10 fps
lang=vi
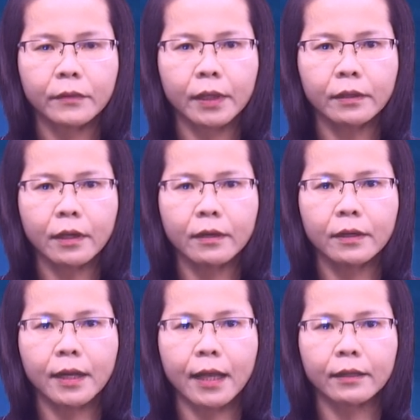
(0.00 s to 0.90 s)
Thứ tư
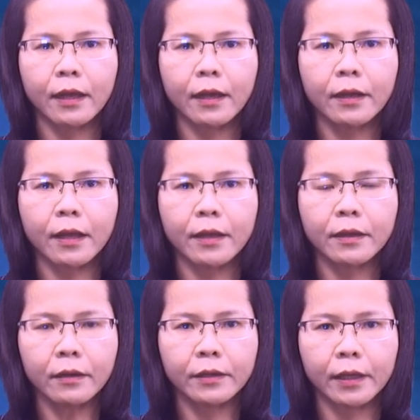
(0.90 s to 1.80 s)
là thế đệ
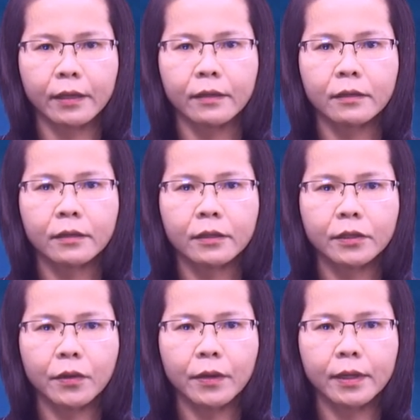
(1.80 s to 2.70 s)
nhất địa,
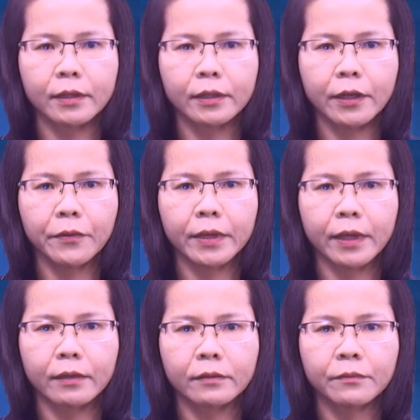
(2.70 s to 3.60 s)
số lượng tiêu diệt,